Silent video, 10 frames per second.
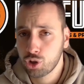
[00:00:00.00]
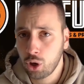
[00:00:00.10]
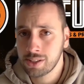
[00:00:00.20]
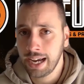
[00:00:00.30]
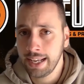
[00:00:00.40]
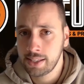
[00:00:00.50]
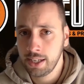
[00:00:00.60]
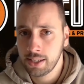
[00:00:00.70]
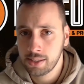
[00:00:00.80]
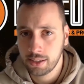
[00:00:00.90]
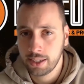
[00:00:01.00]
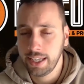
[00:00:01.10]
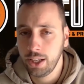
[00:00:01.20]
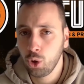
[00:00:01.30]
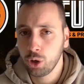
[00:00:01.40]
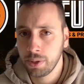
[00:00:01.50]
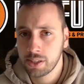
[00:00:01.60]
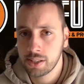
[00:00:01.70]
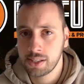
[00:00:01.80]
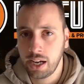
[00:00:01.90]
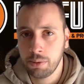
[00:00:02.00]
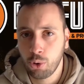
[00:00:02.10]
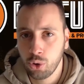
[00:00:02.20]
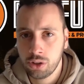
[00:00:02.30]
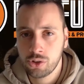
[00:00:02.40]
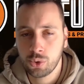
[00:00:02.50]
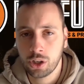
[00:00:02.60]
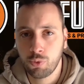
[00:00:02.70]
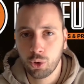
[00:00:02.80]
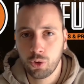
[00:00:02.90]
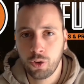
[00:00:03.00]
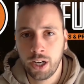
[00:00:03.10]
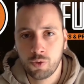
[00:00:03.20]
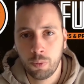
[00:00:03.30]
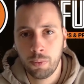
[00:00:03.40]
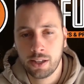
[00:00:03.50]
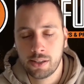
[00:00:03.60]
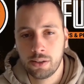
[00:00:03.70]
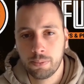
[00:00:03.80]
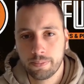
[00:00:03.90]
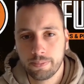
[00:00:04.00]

Chance 1x. Kiel holt mindestens einen Punkt zu einer Quote von 1,85.